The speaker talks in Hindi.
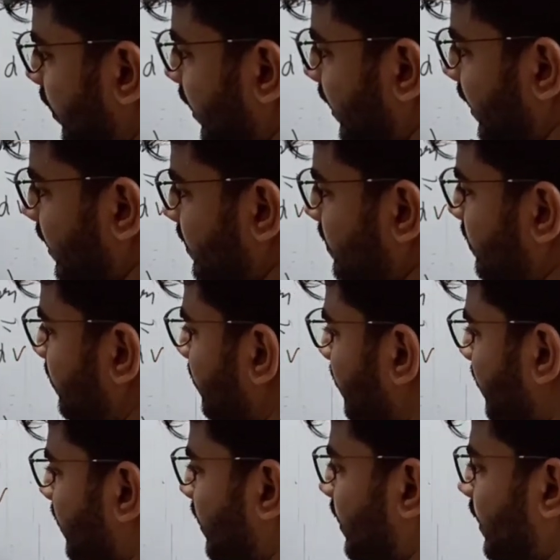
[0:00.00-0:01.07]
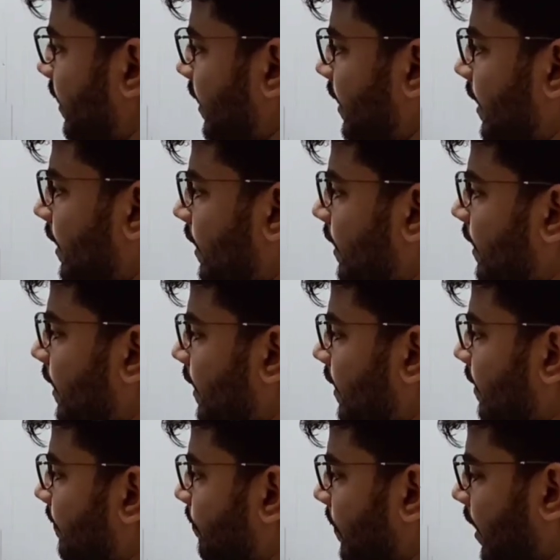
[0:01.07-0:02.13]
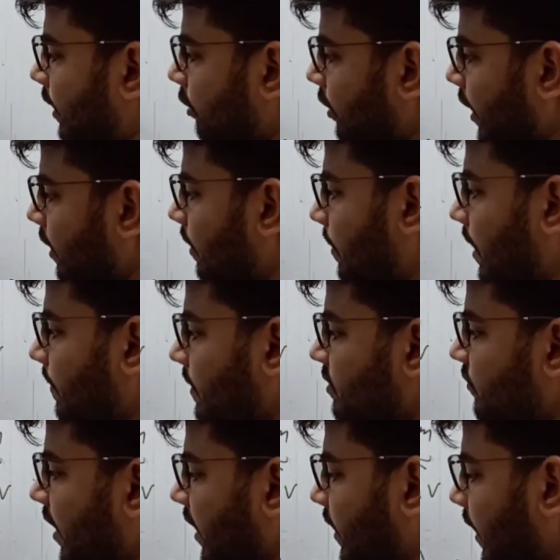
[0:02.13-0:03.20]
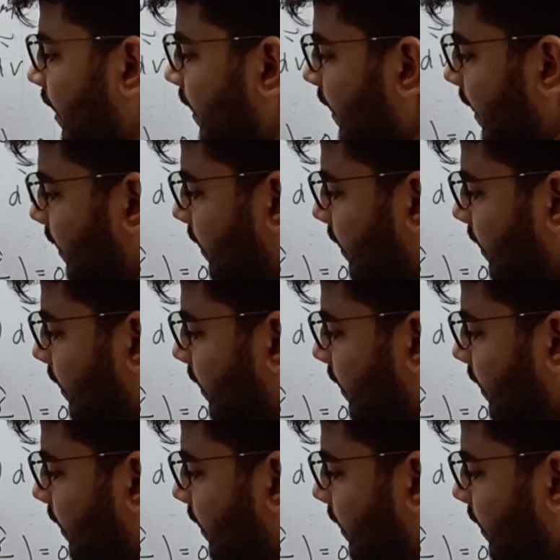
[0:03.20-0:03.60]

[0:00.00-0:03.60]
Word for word: डॉट डी एस मान लो एक हमारे पास वेक्टर है एक